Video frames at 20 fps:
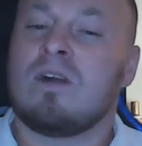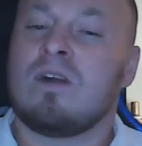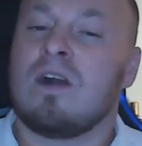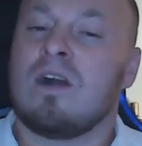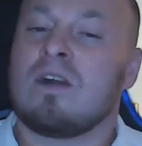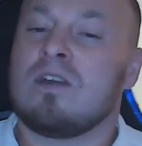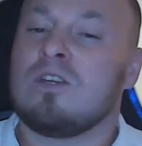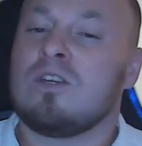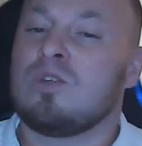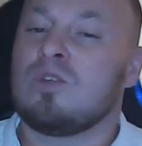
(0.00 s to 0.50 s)

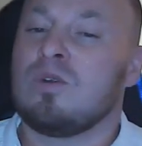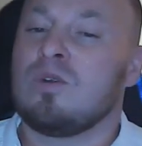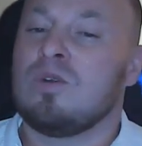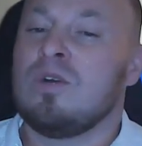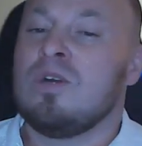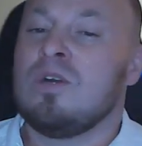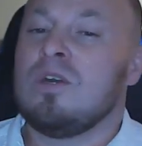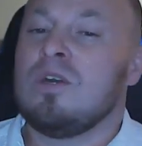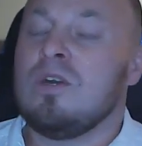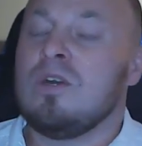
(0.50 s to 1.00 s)
как еще
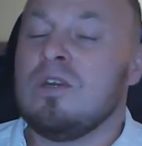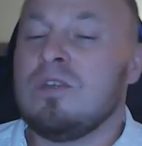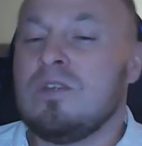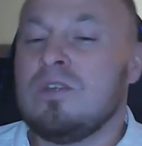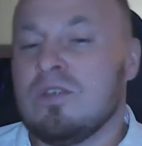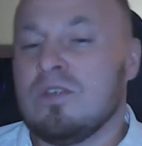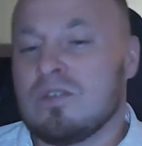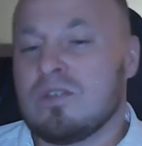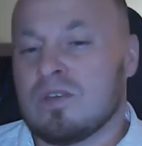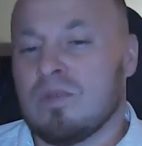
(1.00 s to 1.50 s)

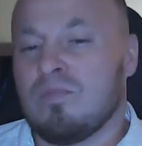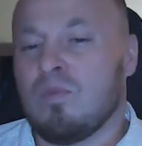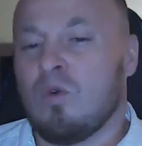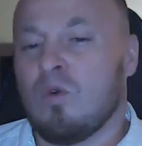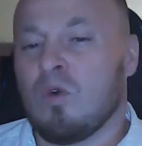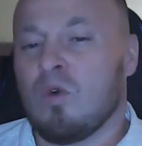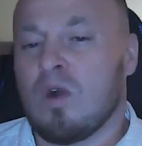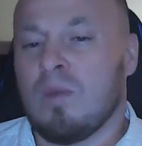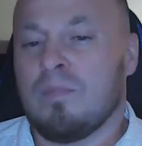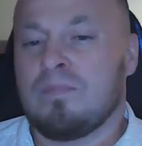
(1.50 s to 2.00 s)
идти за
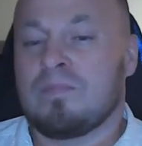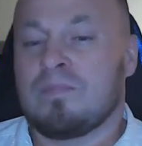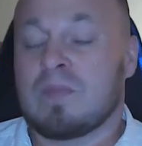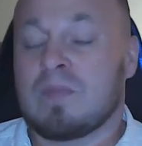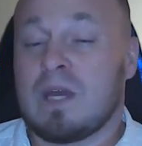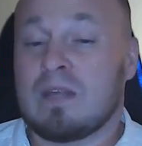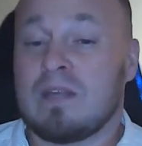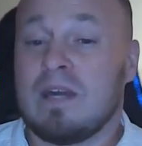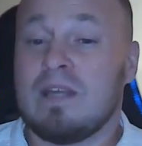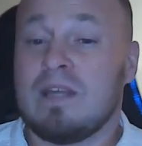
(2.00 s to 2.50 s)
Богом,
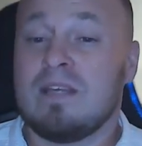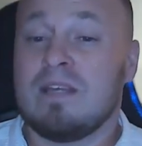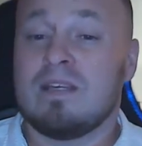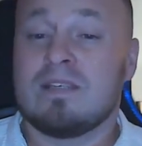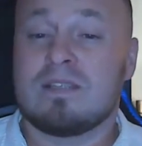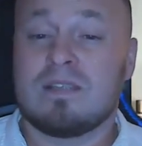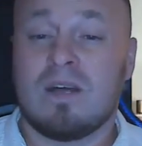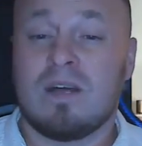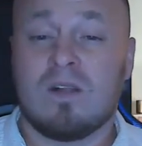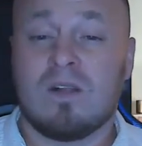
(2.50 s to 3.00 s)
когда я не
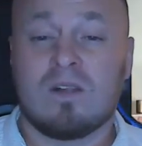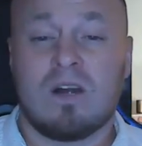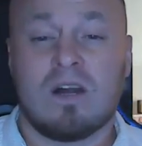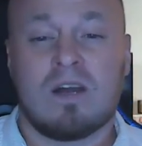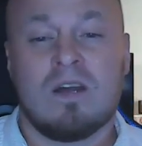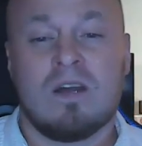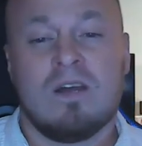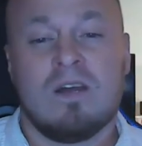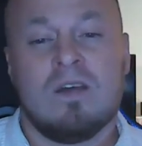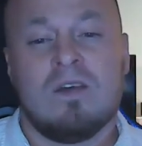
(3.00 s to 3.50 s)
знал,
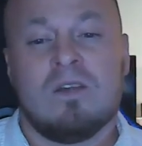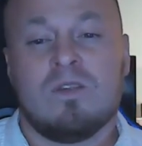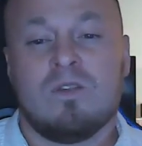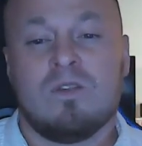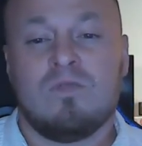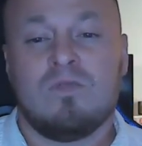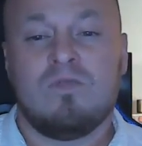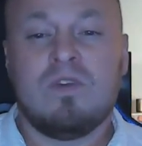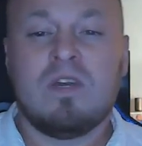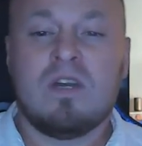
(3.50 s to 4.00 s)
как
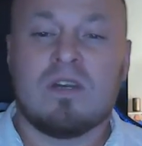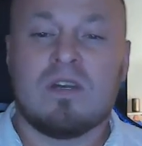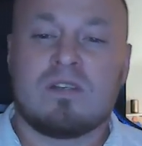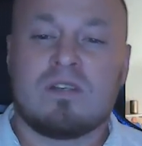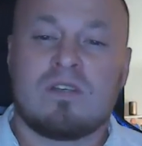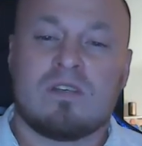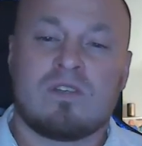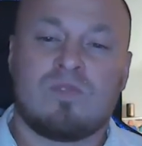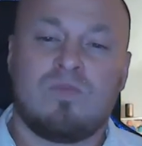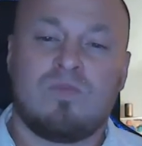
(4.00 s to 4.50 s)

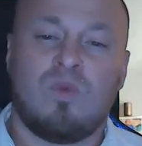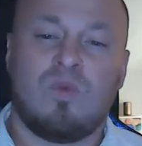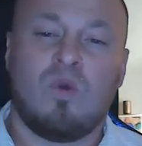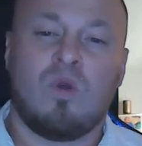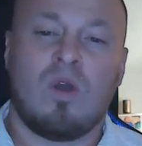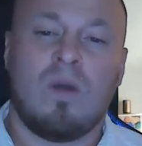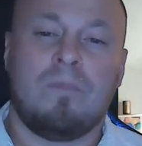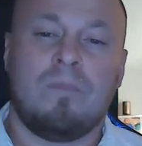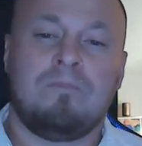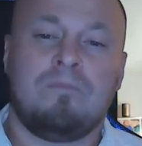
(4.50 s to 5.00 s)
двигаться с
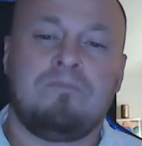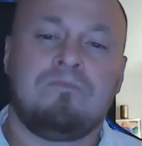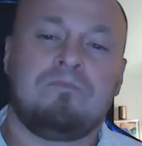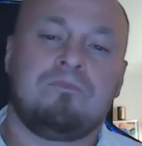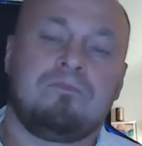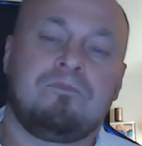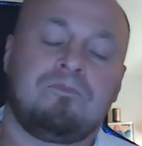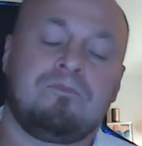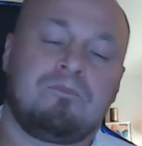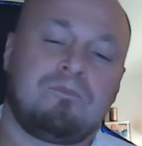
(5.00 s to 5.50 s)
Богом.
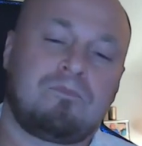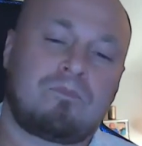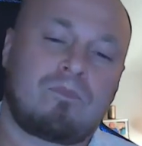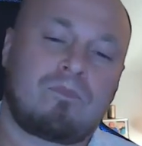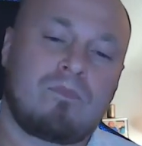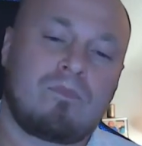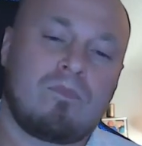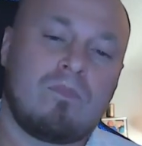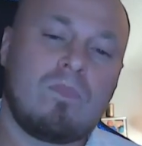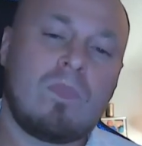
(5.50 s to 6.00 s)

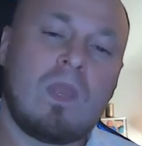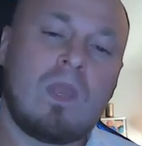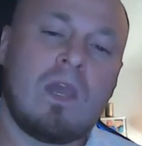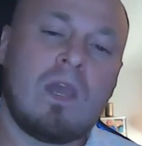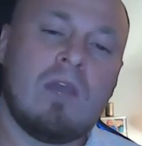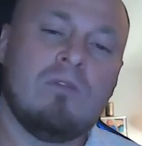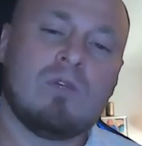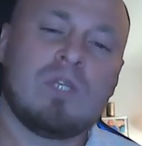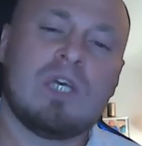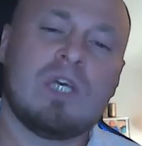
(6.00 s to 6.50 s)
И
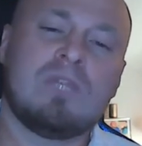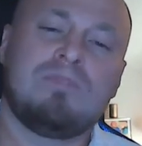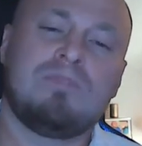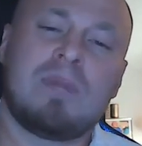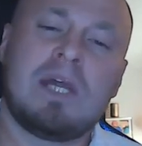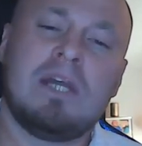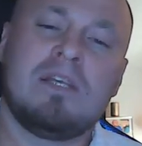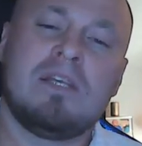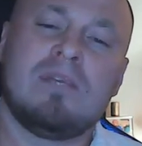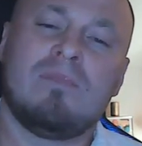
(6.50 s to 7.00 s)
вот это,
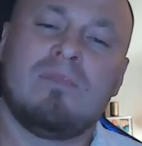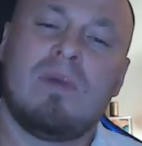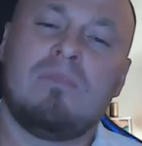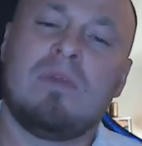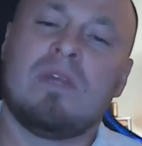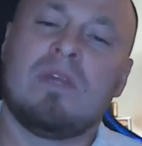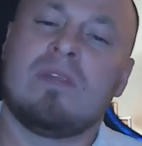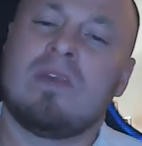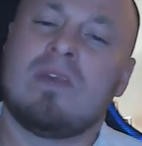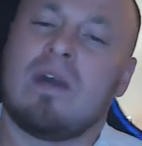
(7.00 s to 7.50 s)
про эти
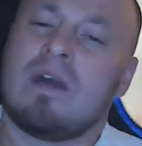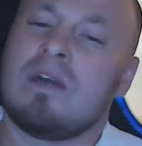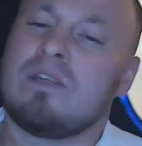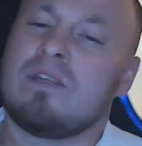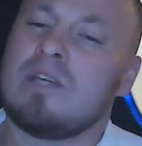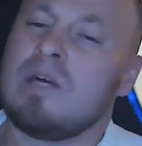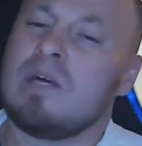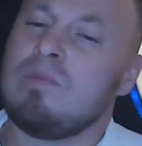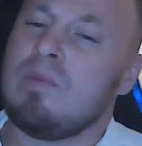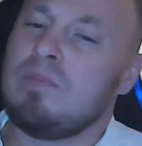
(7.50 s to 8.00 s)
моменты я
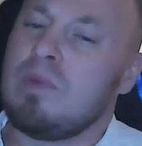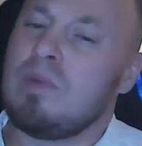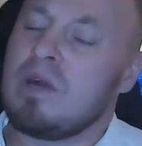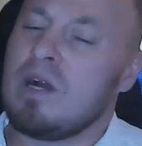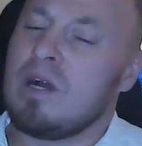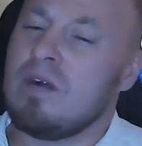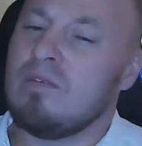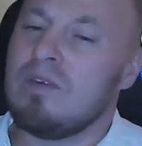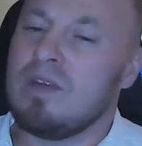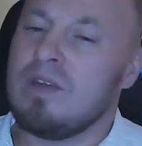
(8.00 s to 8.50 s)
хотел бы
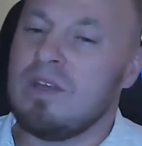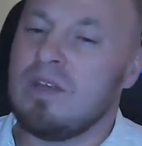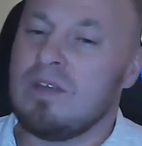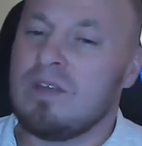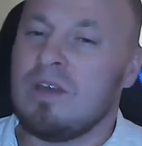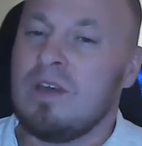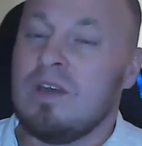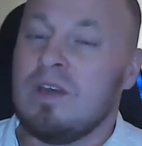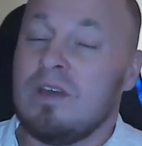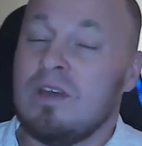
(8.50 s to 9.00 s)
поговорить.
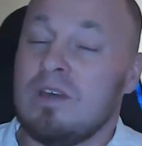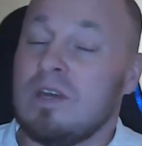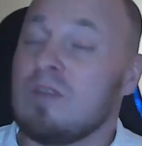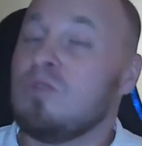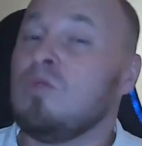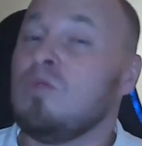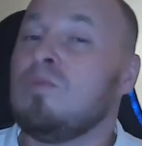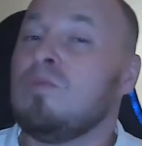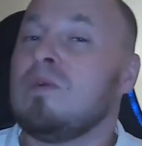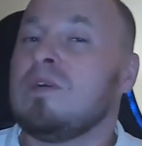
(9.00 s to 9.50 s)
Я
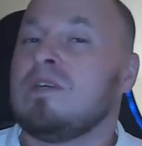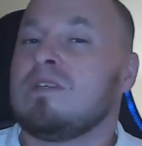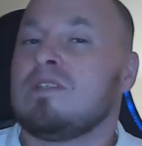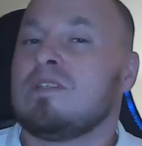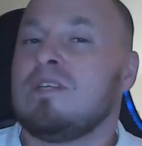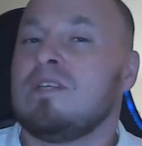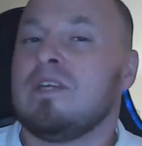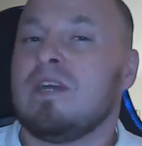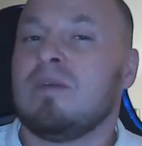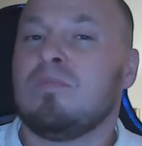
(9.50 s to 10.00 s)
думал,
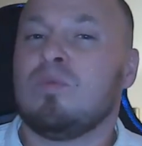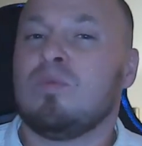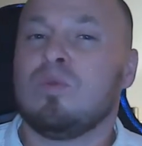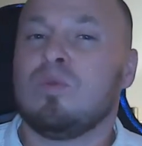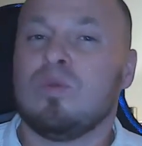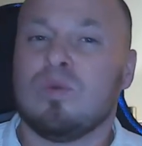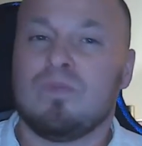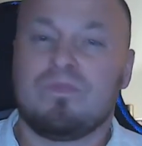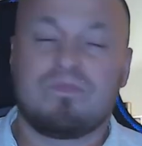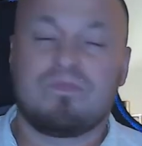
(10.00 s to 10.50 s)
если я
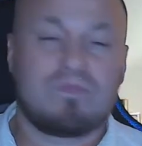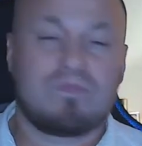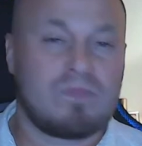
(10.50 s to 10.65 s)
буду